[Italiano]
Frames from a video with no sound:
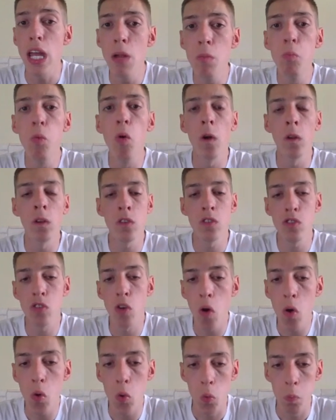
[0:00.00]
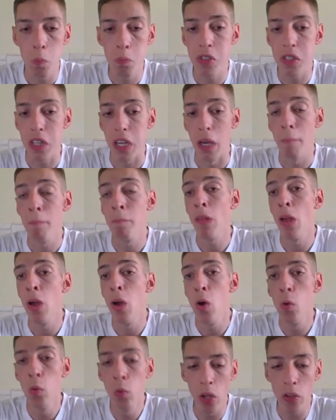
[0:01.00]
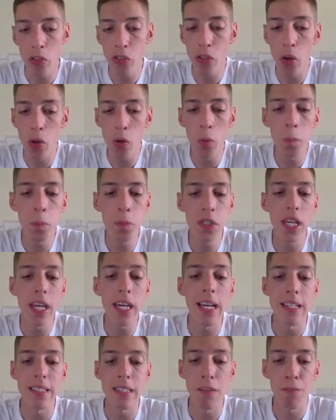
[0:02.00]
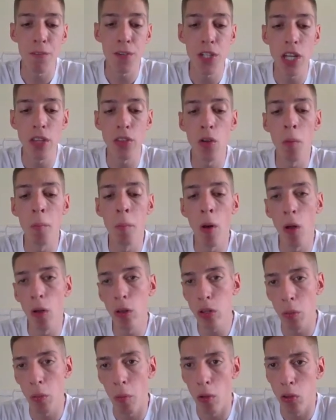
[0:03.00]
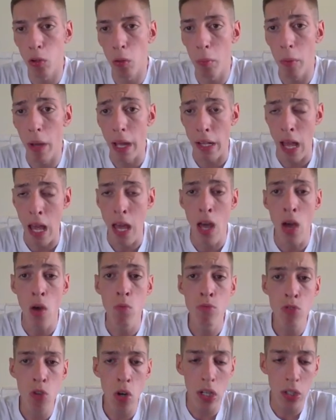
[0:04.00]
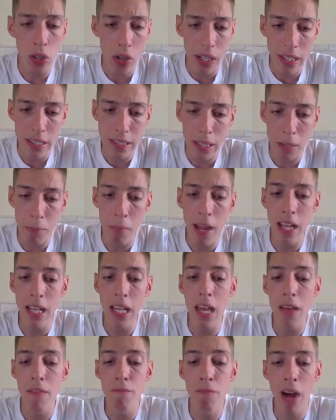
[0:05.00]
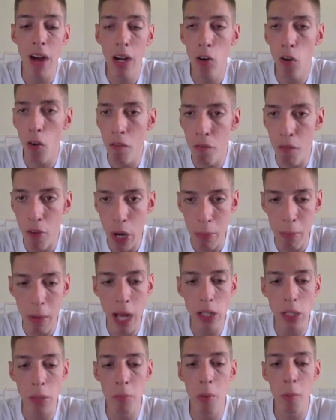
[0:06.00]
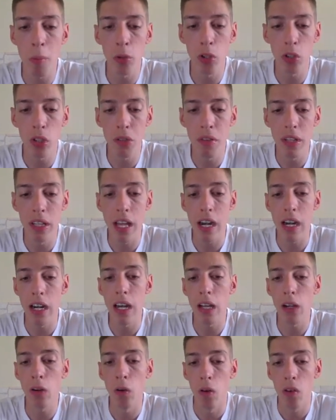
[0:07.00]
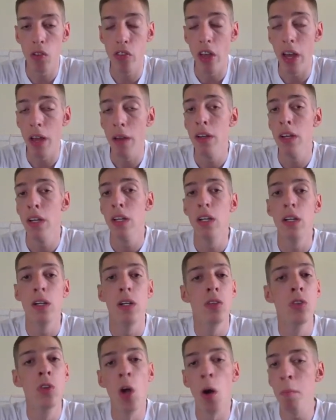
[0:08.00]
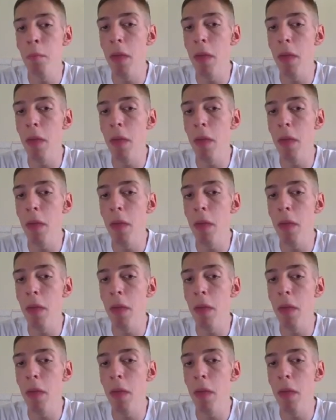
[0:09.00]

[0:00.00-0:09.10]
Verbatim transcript: buon Skorupski. Uno Skorupski che sta facendo molto molto bene, un giocatore che sta bene va confermato a mio modo di vedere le cose. Non mi